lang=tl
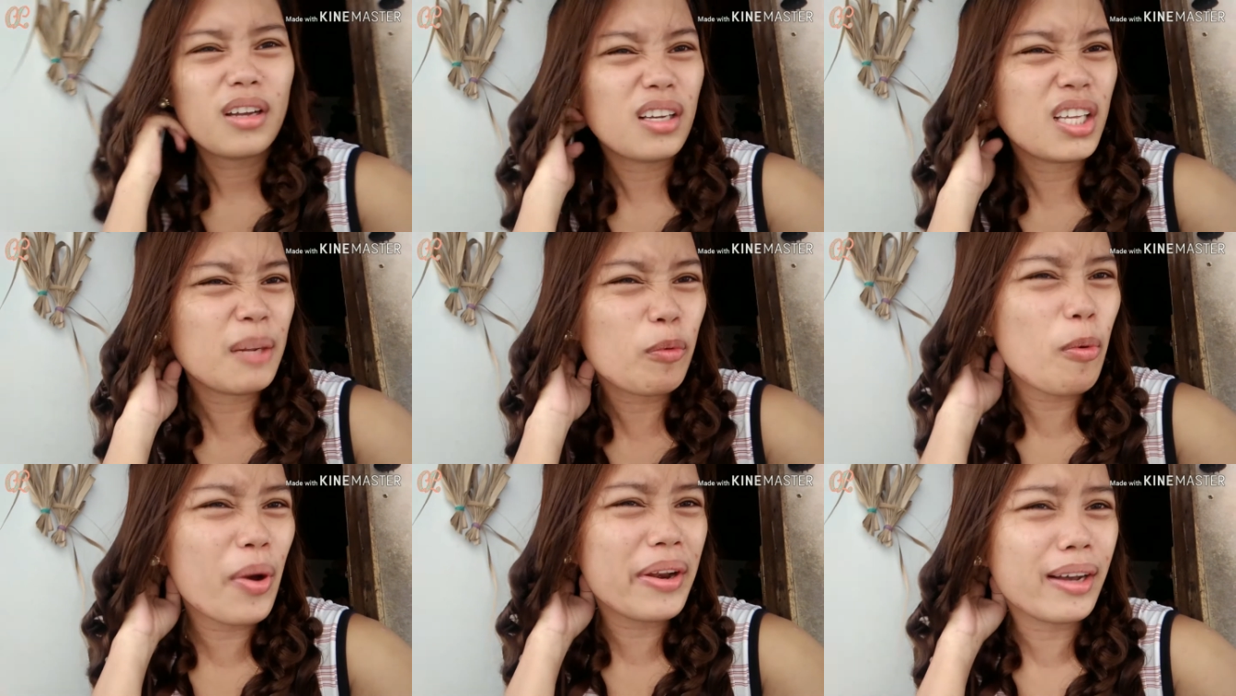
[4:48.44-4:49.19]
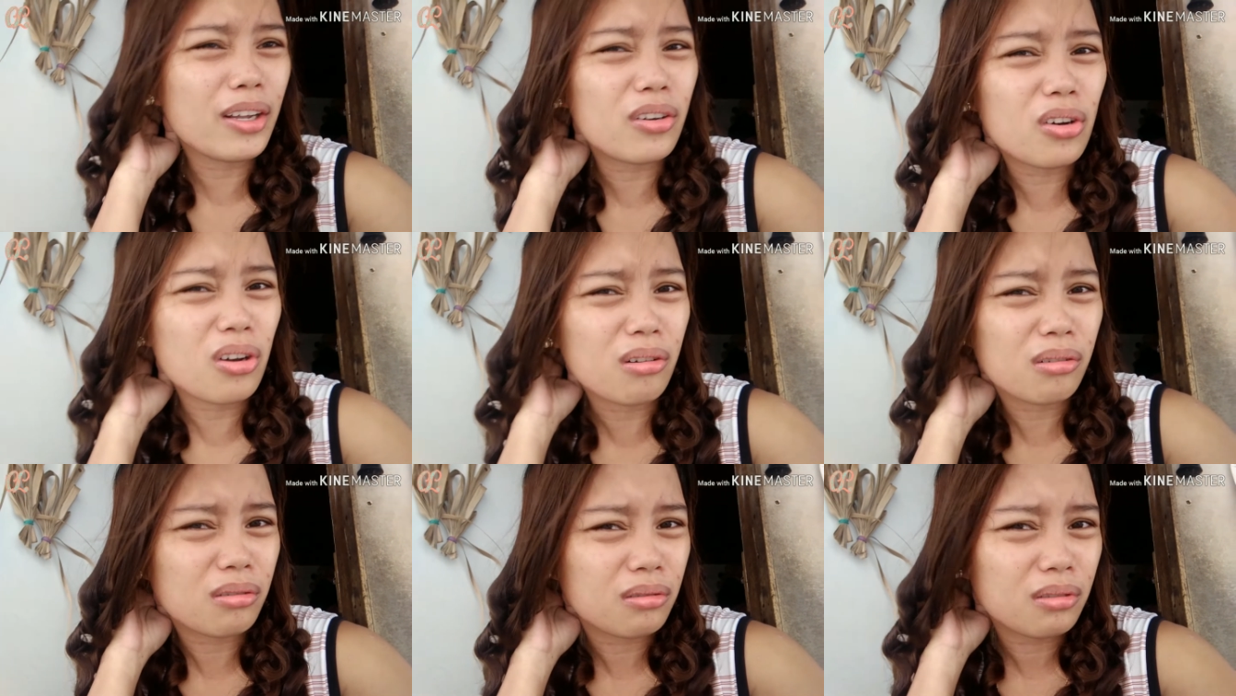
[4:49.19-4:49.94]
hirap gumawa ng ano,
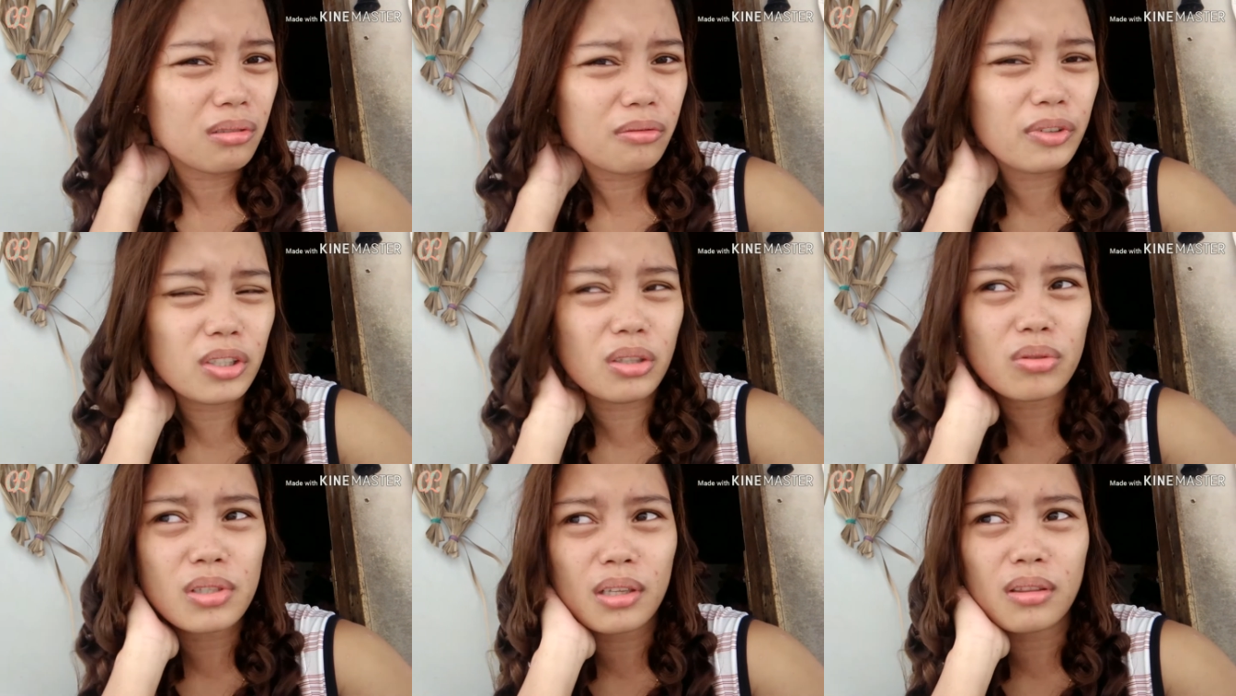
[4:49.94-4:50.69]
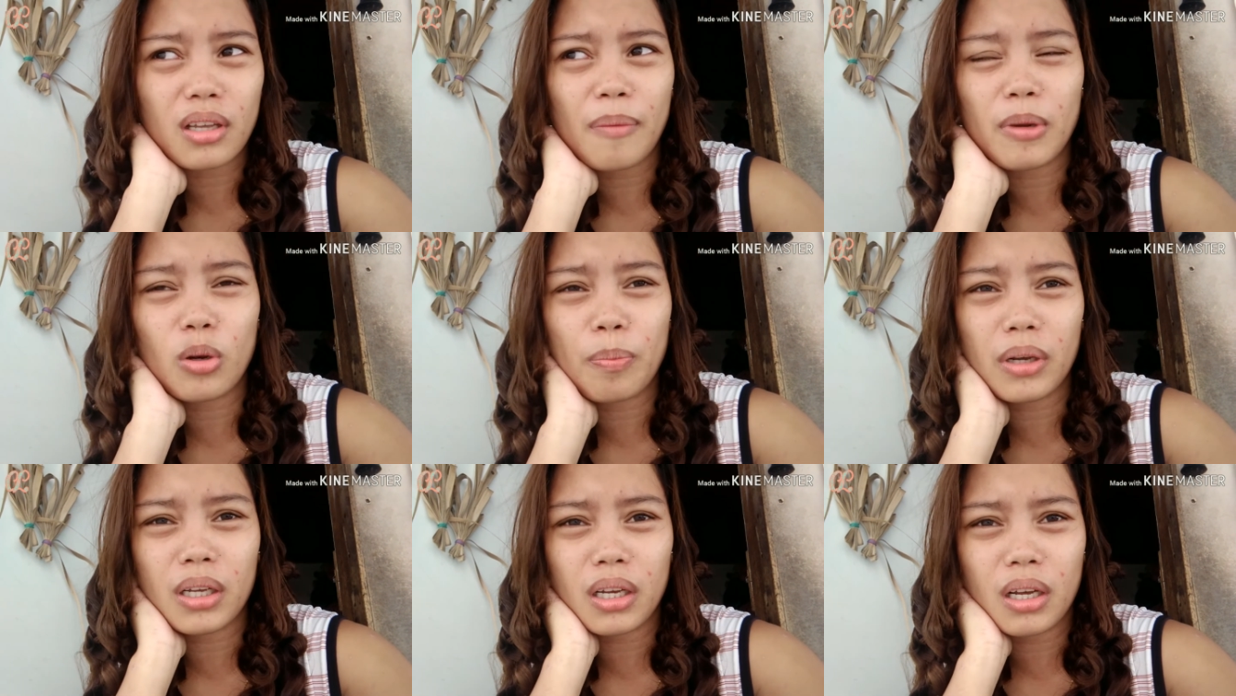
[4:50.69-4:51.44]
video setup lalo
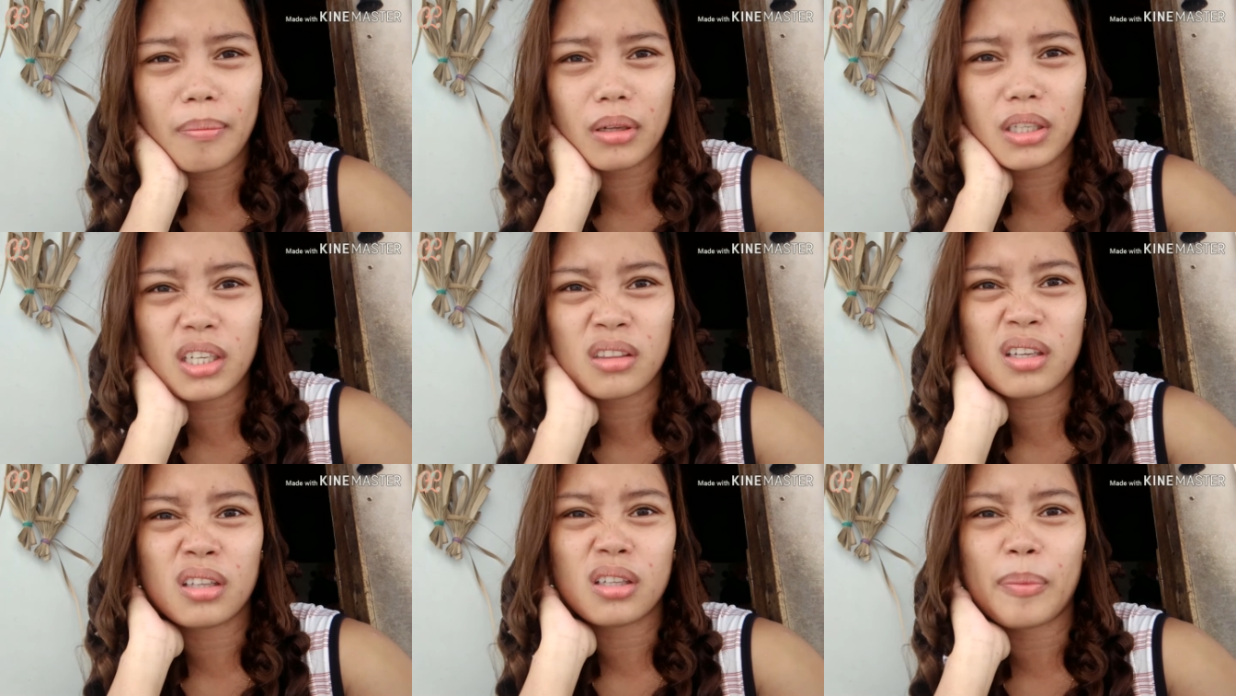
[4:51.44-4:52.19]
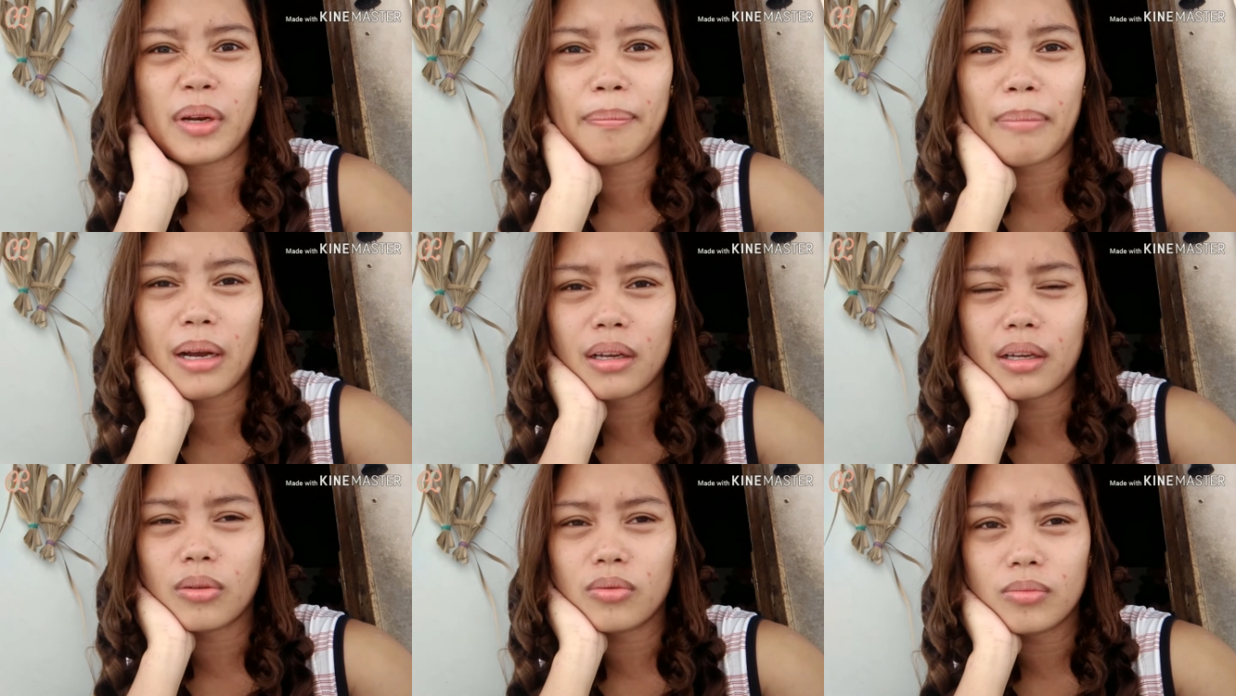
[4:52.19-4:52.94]
pagka magdikit-dikit ka pa ng
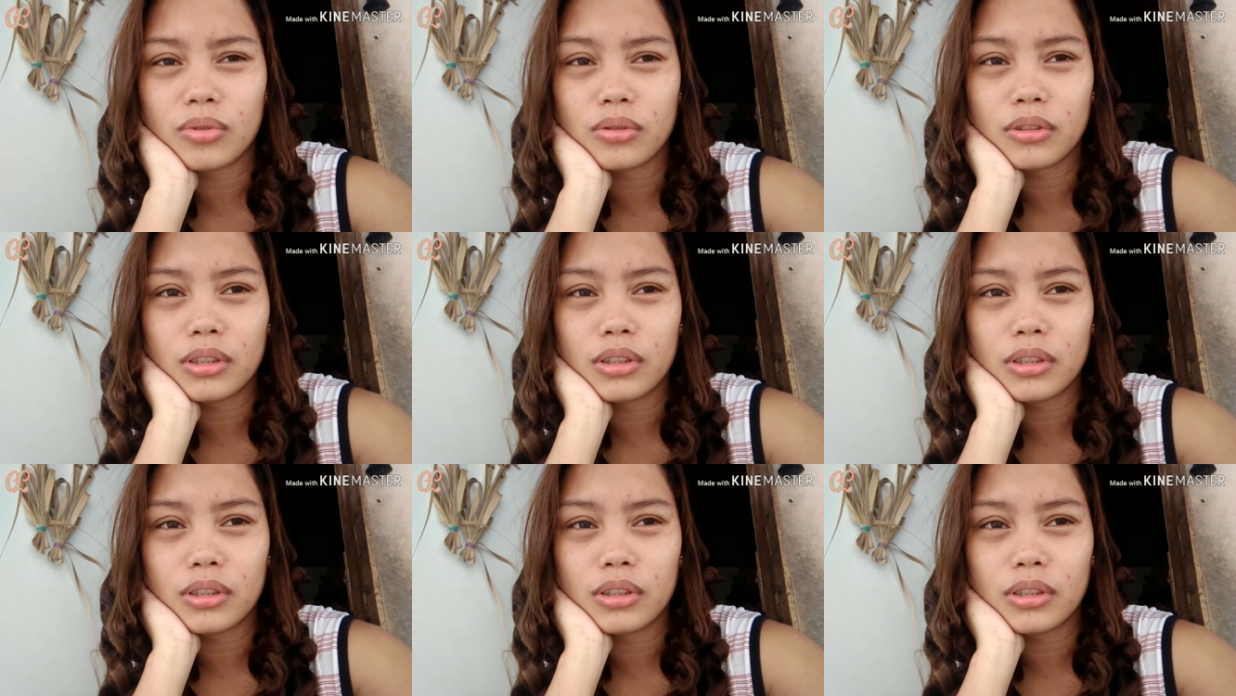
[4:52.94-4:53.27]
background mo.